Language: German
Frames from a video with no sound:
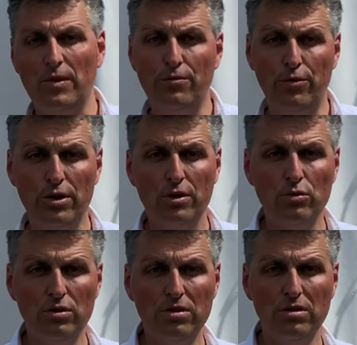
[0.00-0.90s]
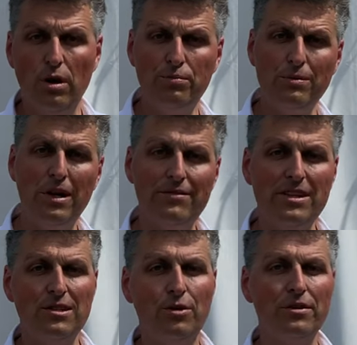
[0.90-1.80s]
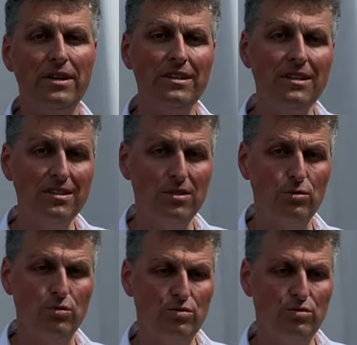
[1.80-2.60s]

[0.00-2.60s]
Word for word: Vordergründe, optimalerweise auch noch ein Hintergrund,